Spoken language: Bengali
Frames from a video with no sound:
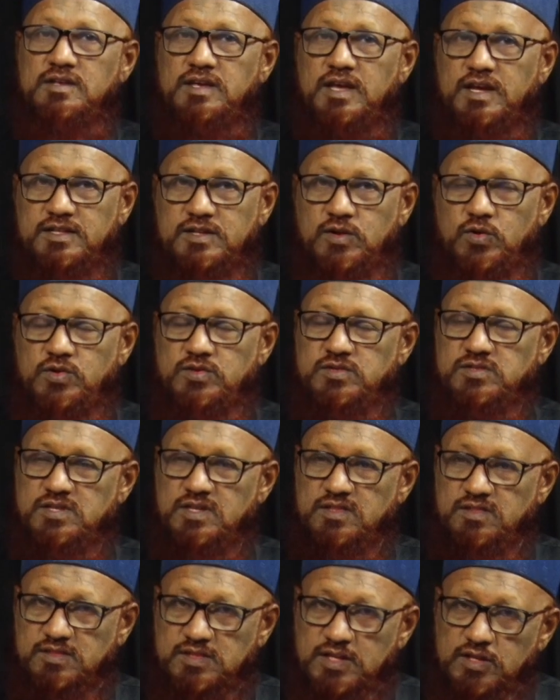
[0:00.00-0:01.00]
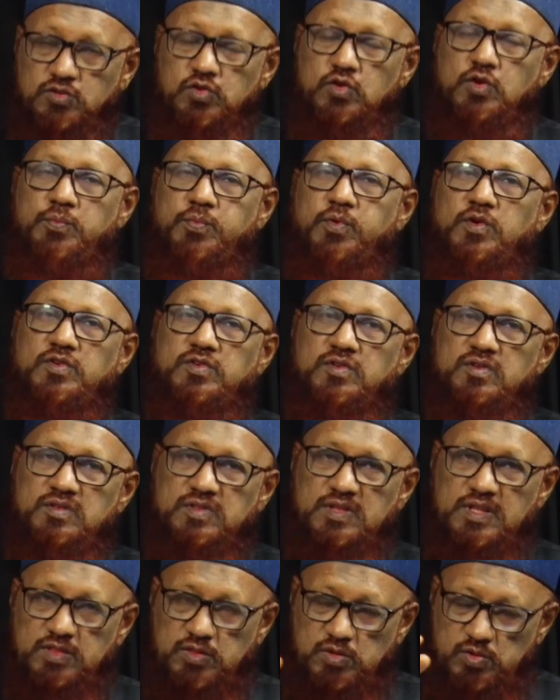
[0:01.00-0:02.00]
এটা হচ্ছে দ্বিতীয়
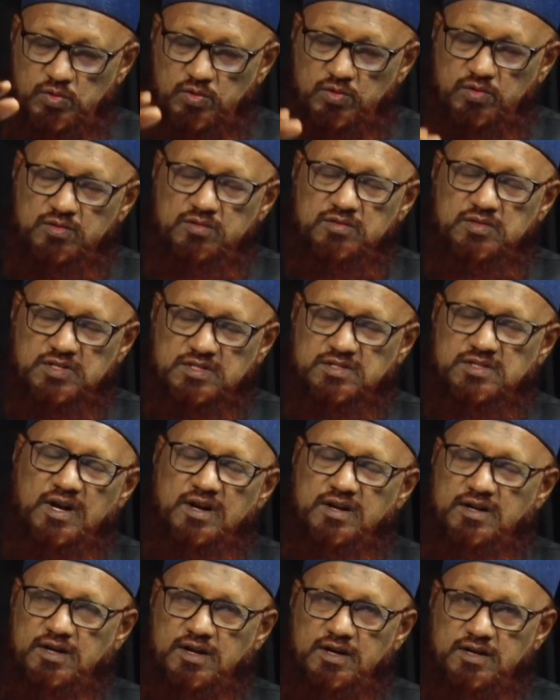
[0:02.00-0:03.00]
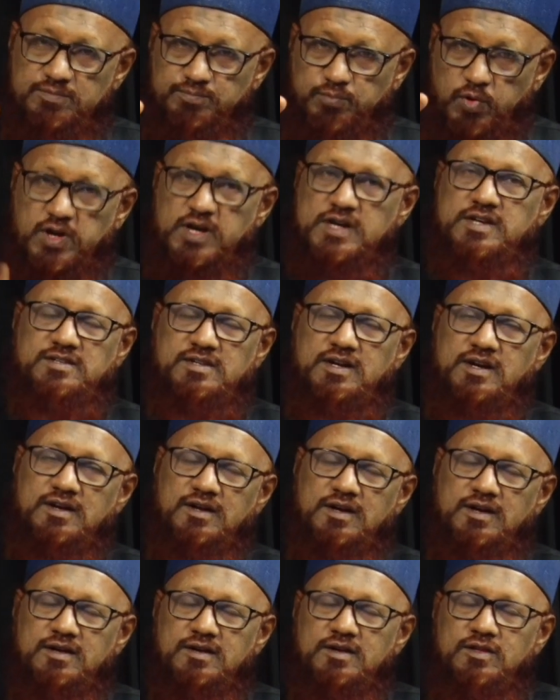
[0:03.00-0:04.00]
দ্বিতীয় স্ট্যান্ডার্ড পরের
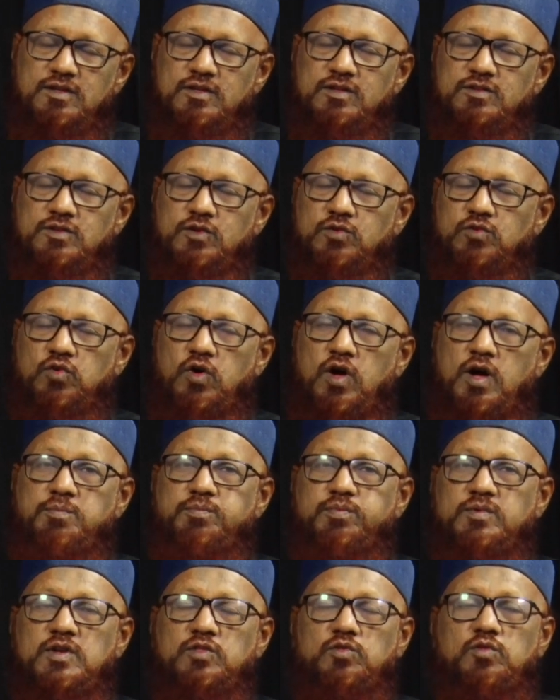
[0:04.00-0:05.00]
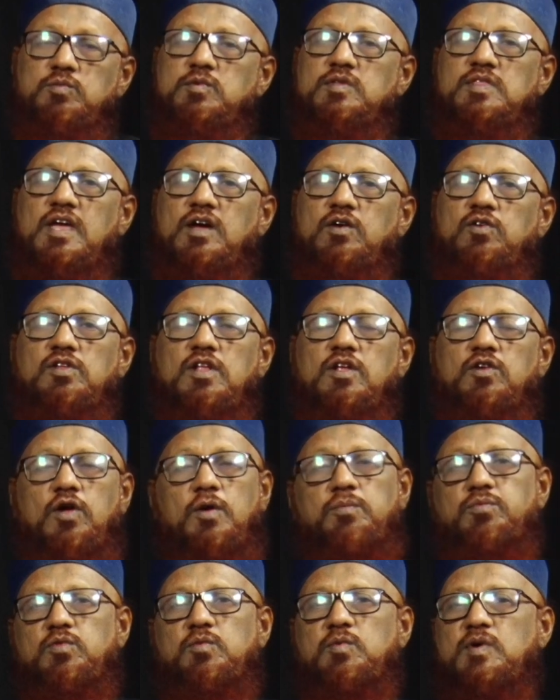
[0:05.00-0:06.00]
স্ট্যান্ডার্ড যে রবকে তুমি দেখো না
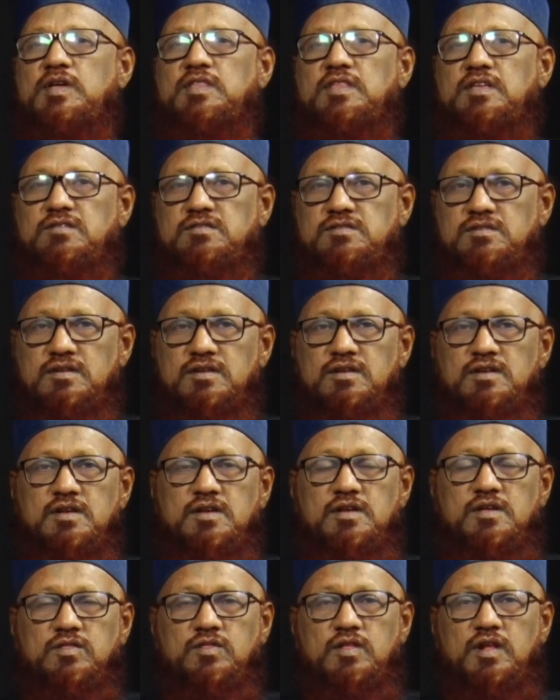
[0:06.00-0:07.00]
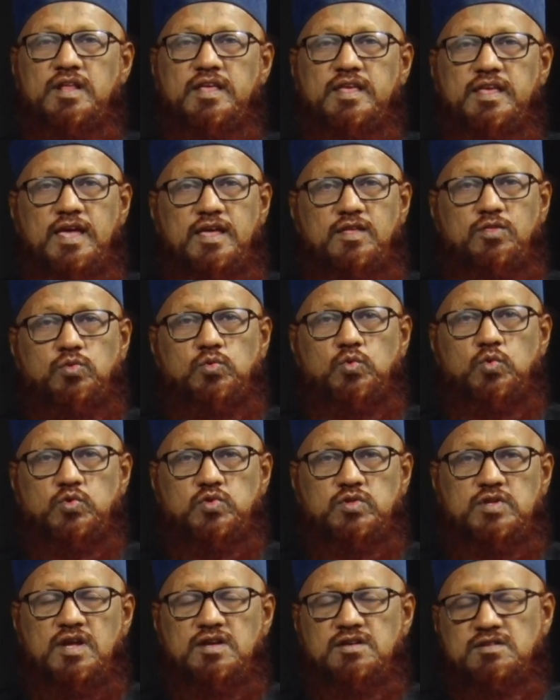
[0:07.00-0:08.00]
রব তোমাকে দেখছে তাহলে এই
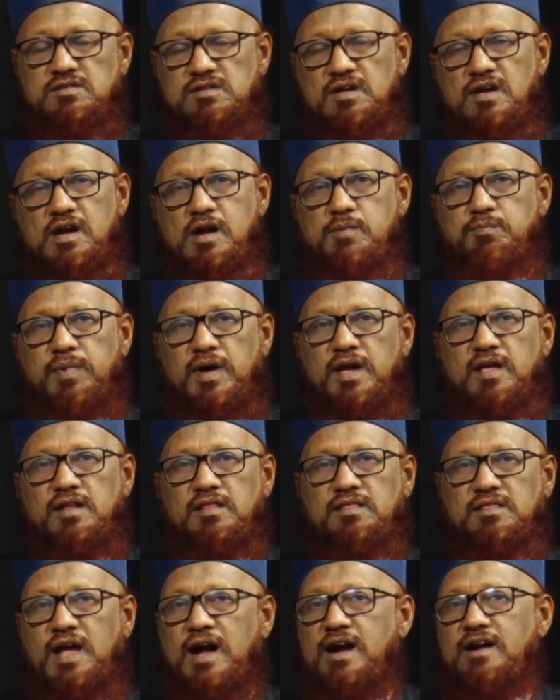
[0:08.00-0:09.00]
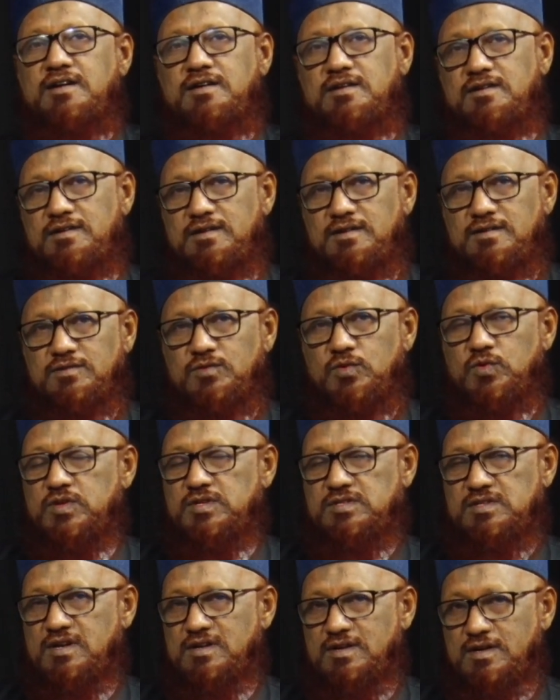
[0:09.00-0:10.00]
দুইটা স্ট্যান্ডার্ড বাইরে থার্ড কোনো
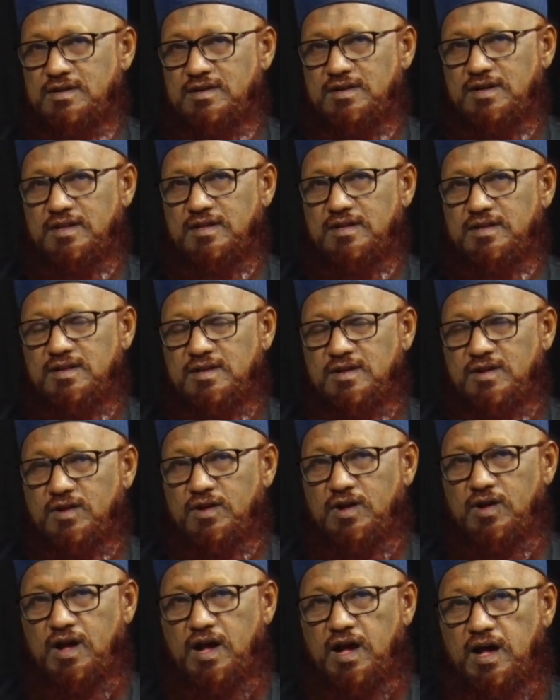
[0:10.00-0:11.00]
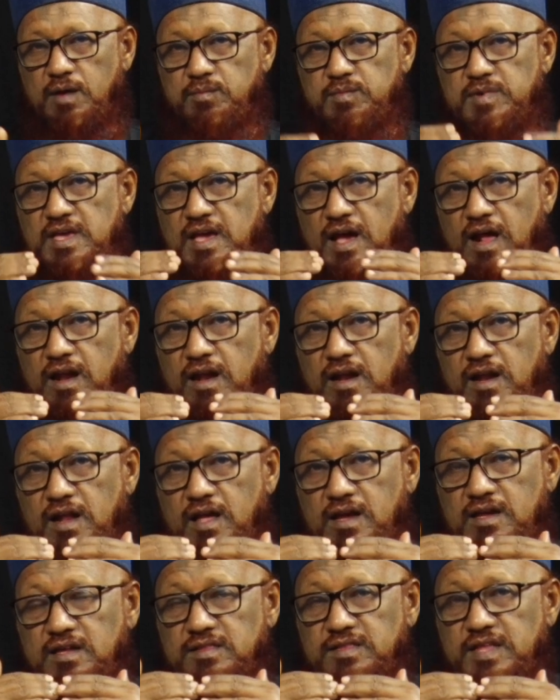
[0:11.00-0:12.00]
স্ট্যান্ডার্ড নেই আমি
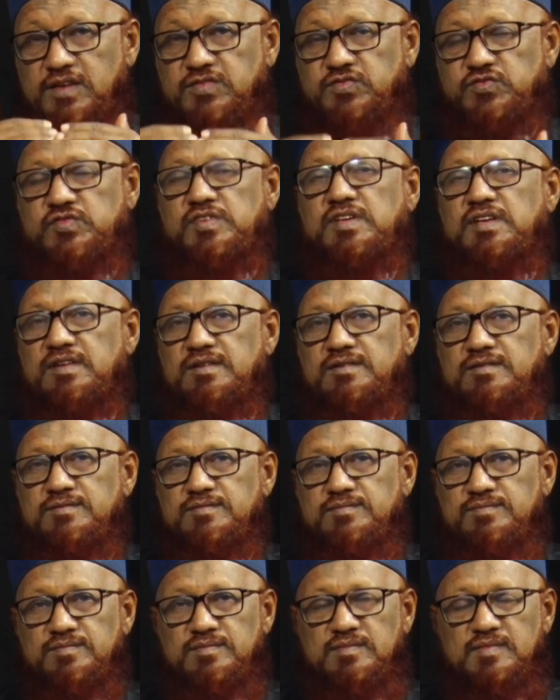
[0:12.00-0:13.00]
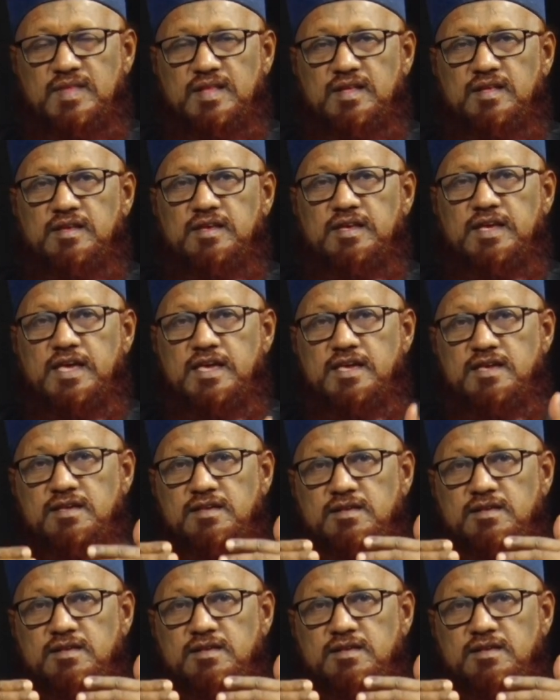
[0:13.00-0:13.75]
আল্লাহকে দেখছি এই